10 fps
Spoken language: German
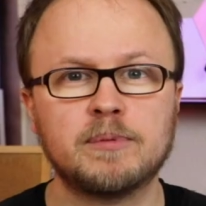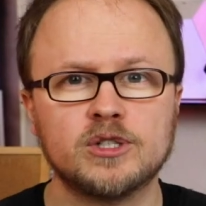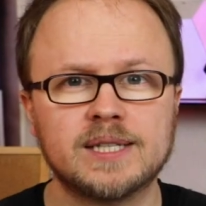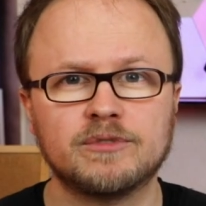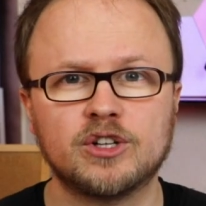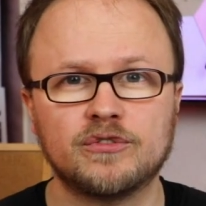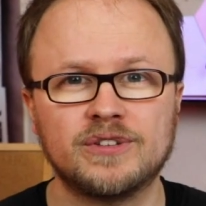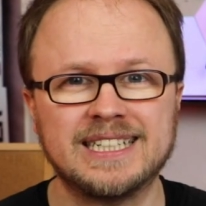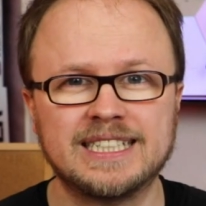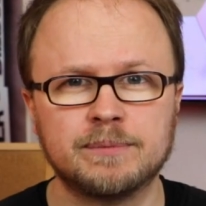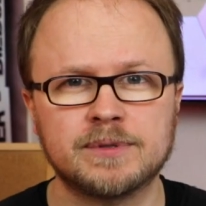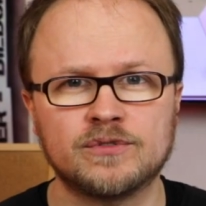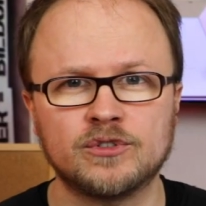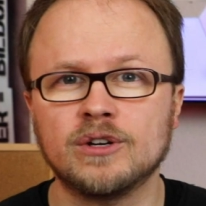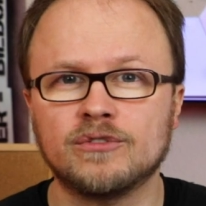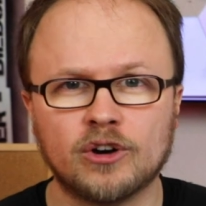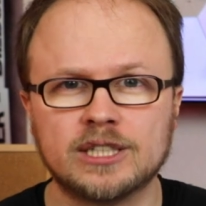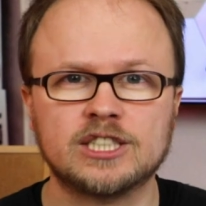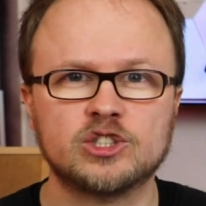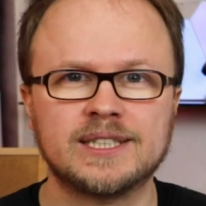Abschluss haben wir noch vier Tipps für
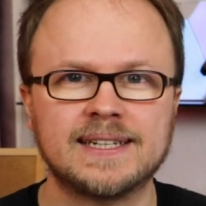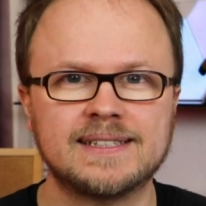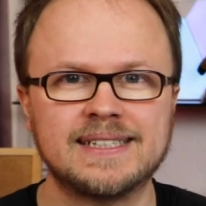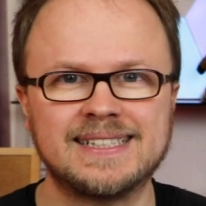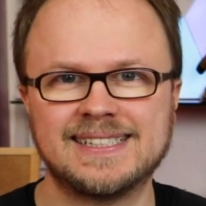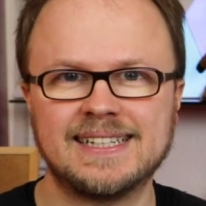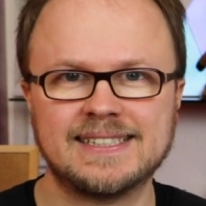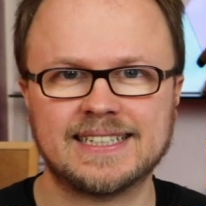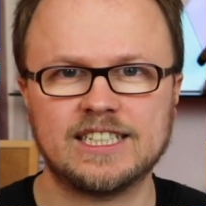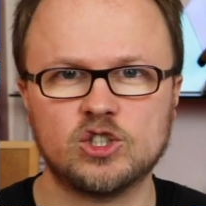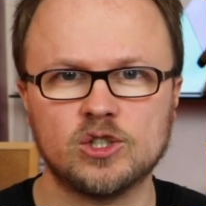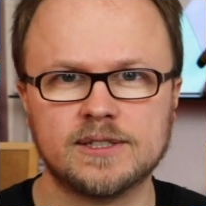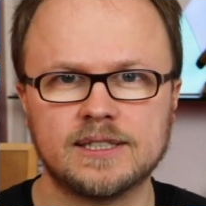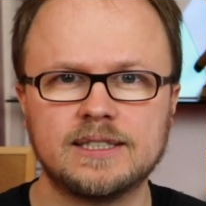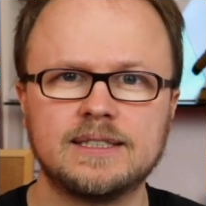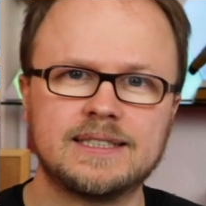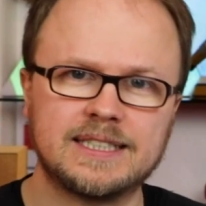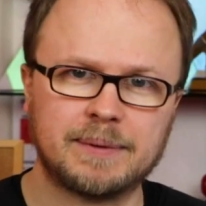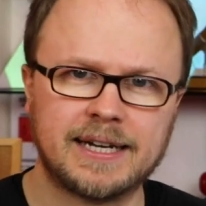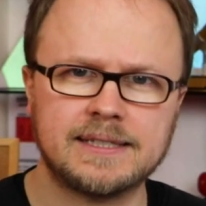fortgeschrittenes Lizenzentschlüsseln.
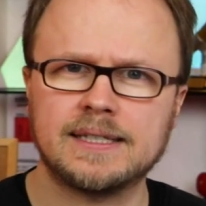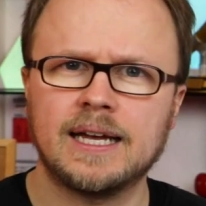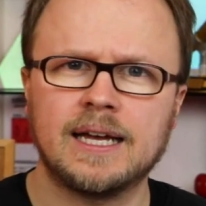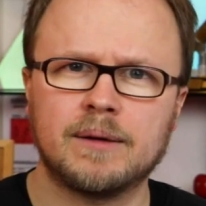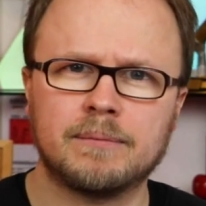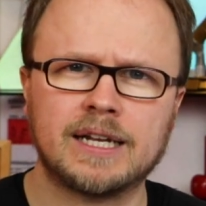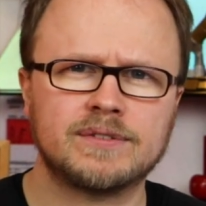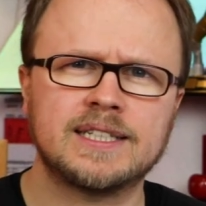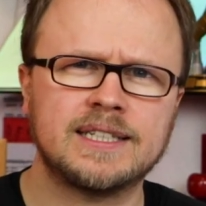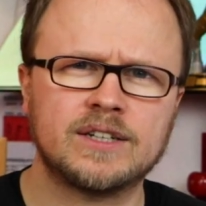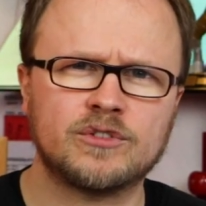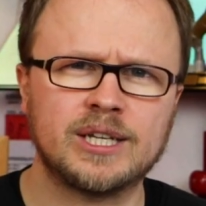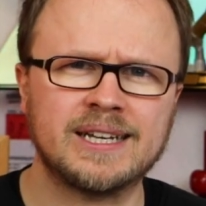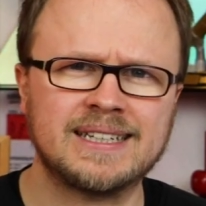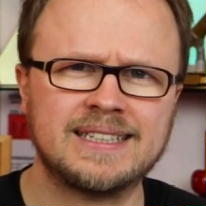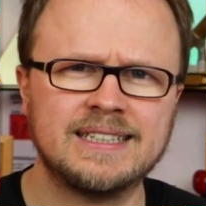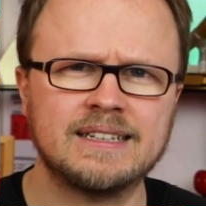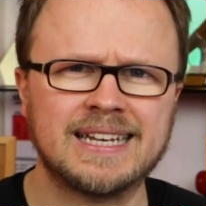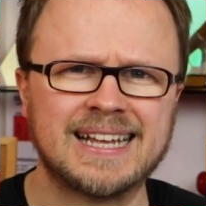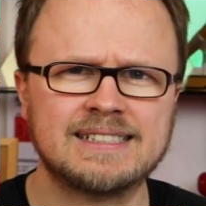Tipp 1, man darf sich nicht davon
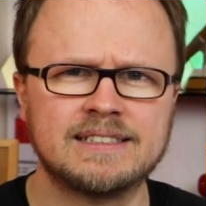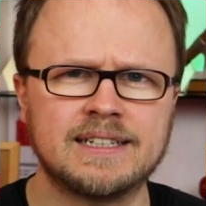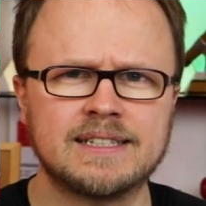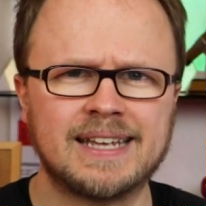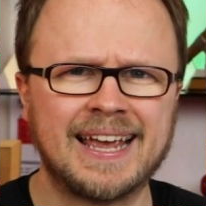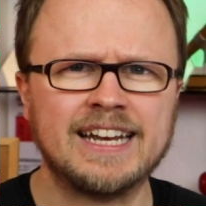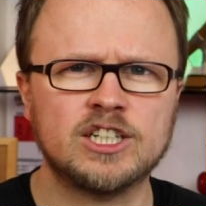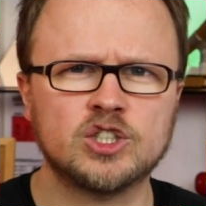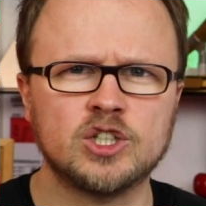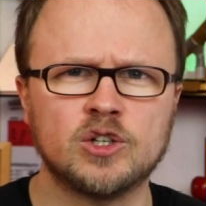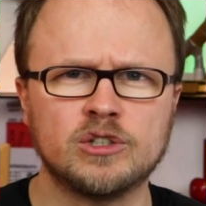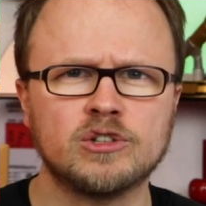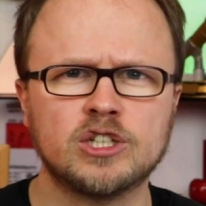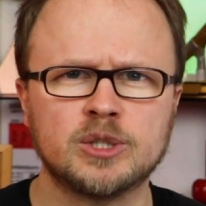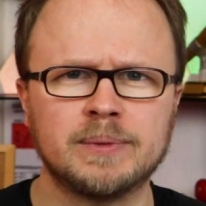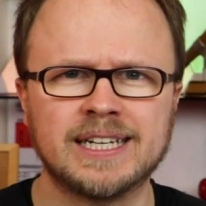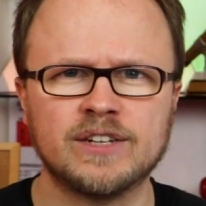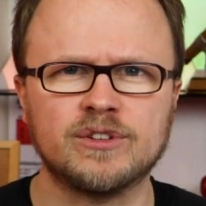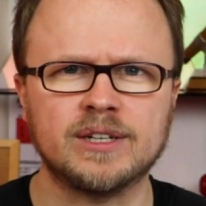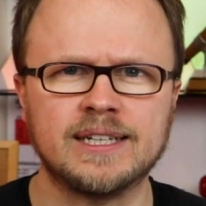irritieren lassen, dass englische und deutsche
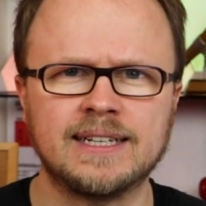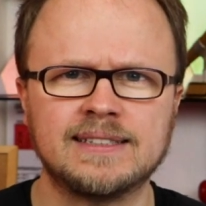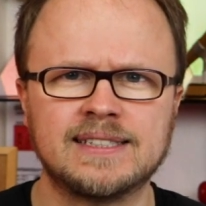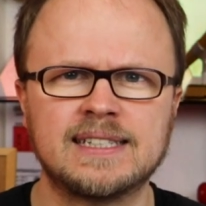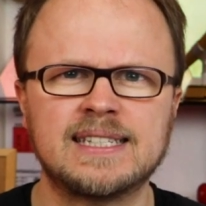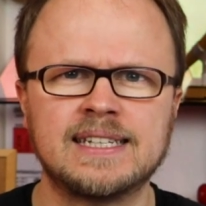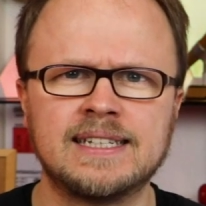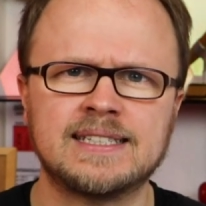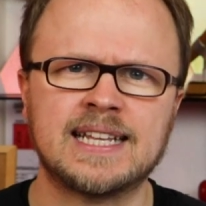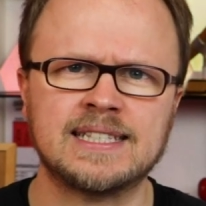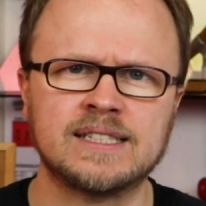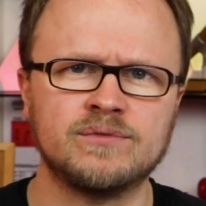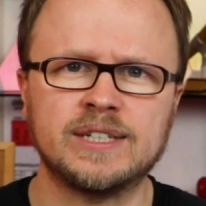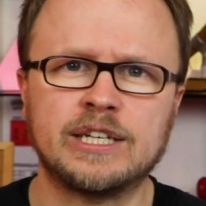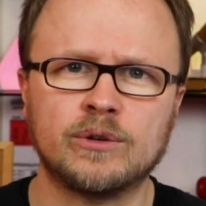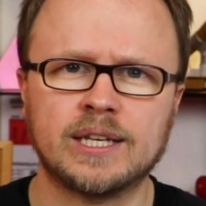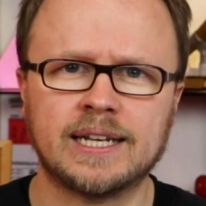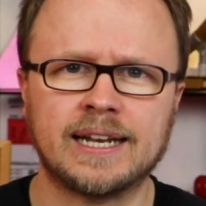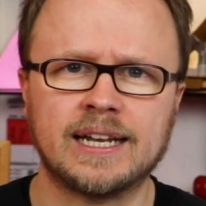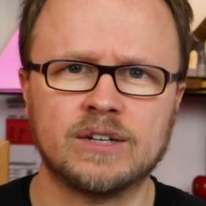Begriffe in den CC-Lizenzen wild
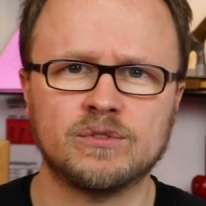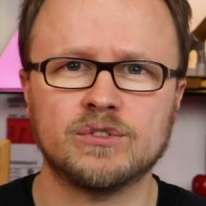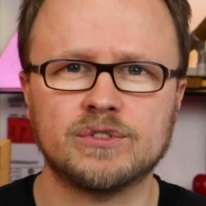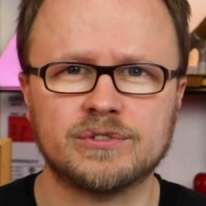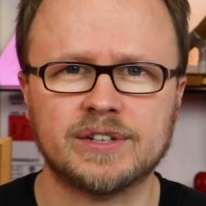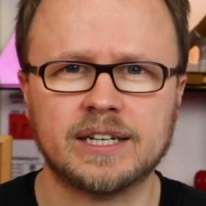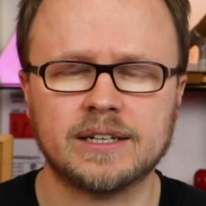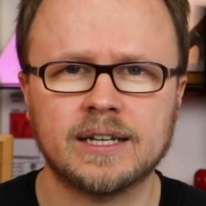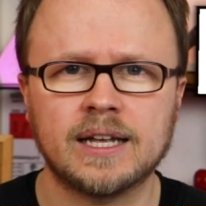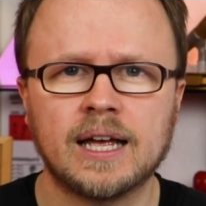durcheinandergewürfelt werden.